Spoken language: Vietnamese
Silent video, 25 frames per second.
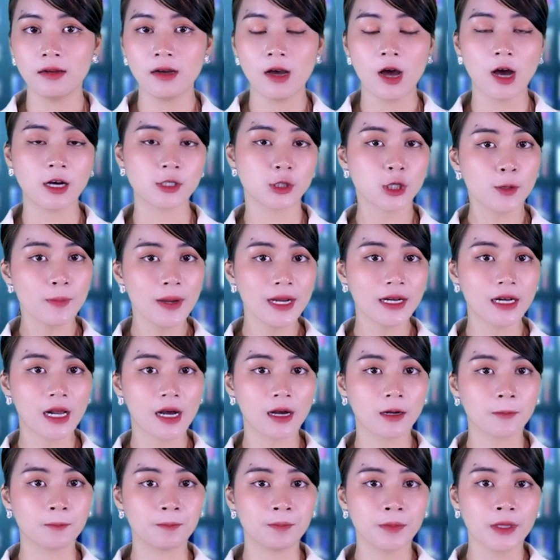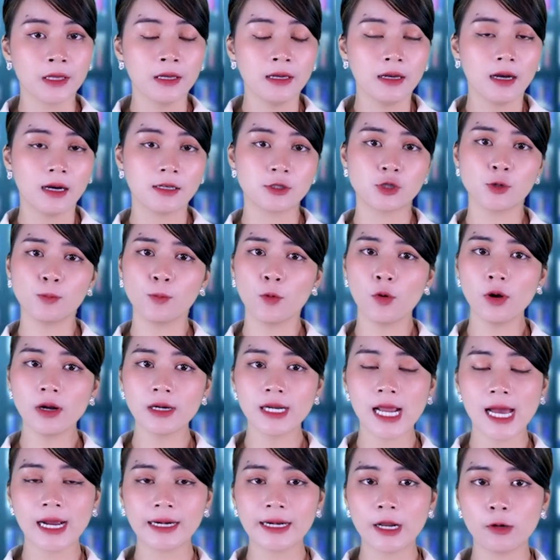Họ cho biết rằng, ở Trung
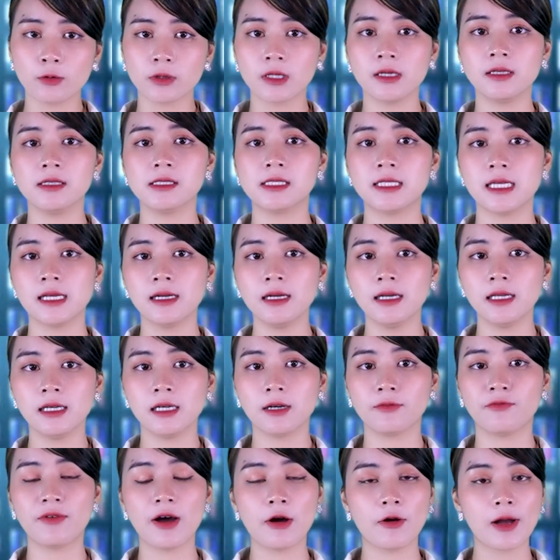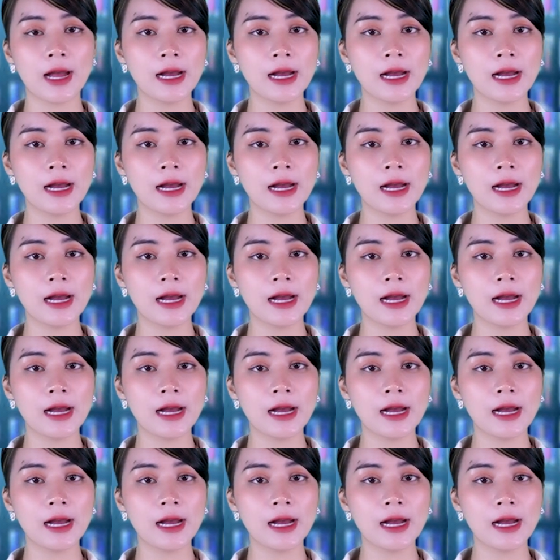Quốc đang đầu tư chiến lược vào